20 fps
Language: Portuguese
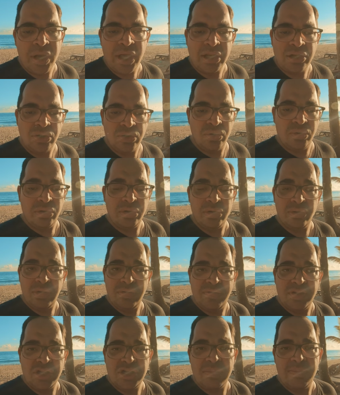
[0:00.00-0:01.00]
retorno do
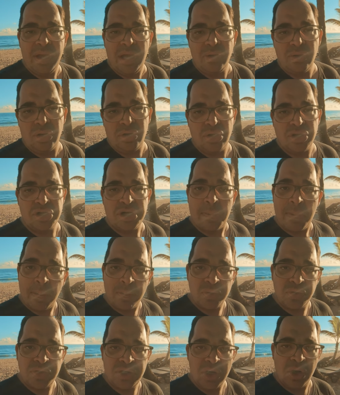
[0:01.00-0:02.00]
investimento que nós
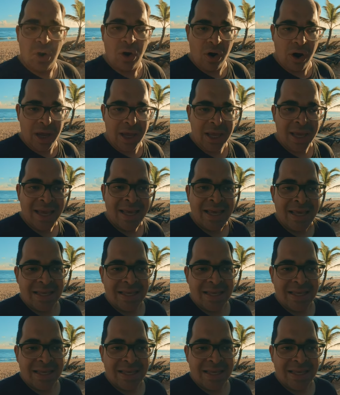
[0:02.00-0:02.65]
chamamos de ROI